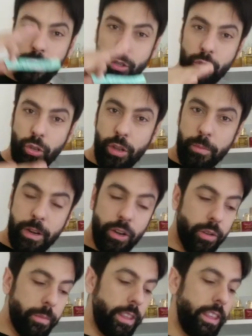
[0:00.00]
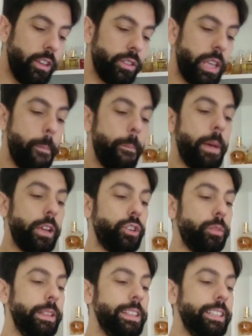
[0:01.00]
Eso todo en menor medida, o sea,
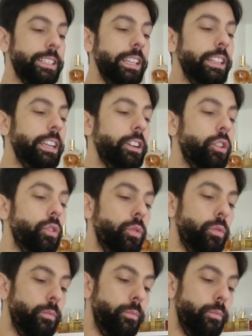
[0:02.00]
mayormente cítrico,